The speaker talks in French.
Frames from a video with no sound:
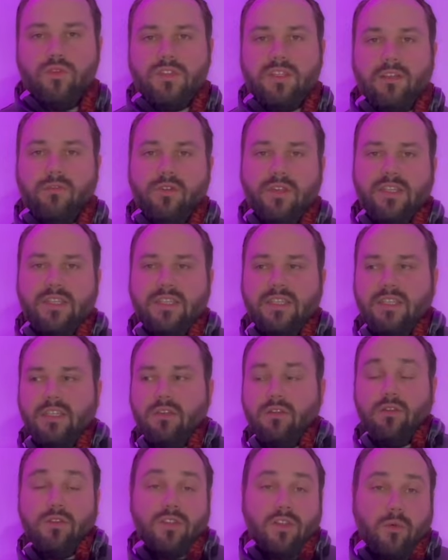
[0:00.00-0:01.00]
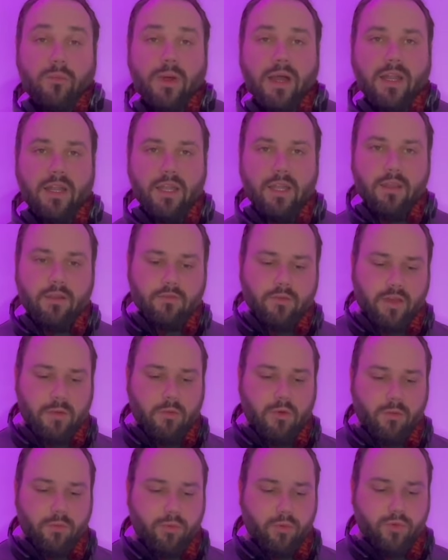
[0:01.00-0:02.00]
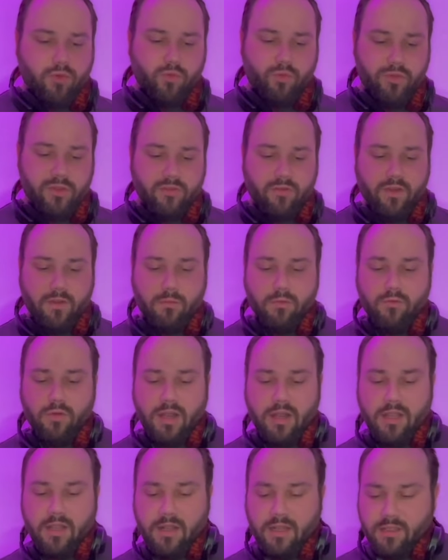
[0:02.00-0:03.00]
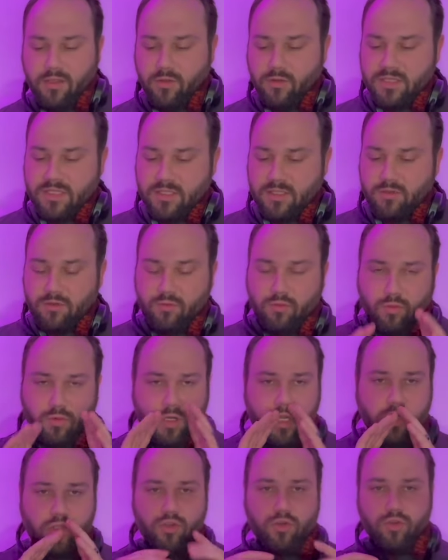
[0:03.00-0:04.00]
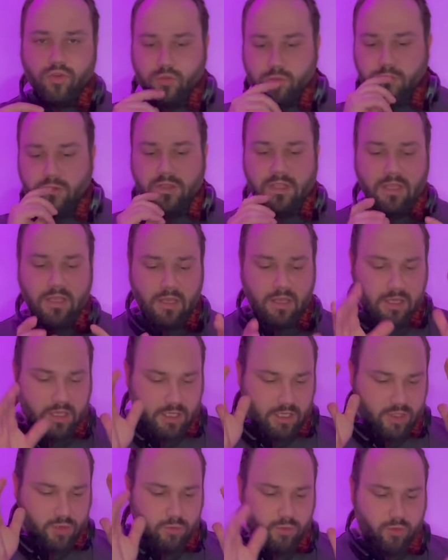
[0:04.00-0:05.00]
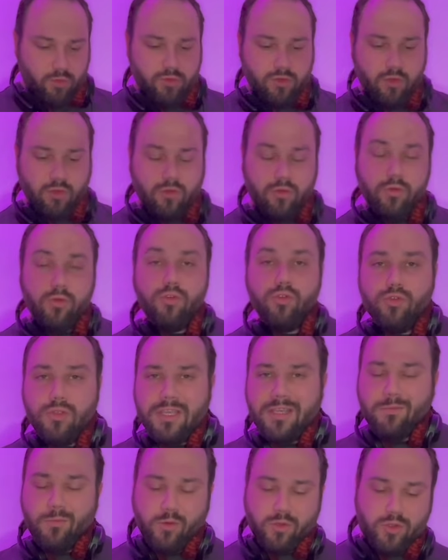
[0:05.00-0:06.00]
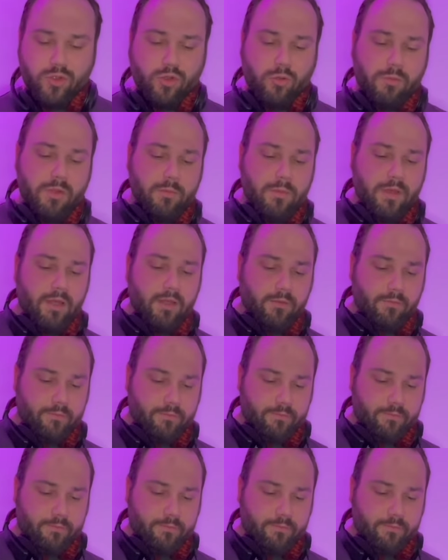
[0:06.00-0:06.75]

cette fois-ci euh, sans parler, vraiment pour que tu puisses vraiment voir les, transitions. Donc là, je, je, me tais et je me concentre uniquement sur mes mains.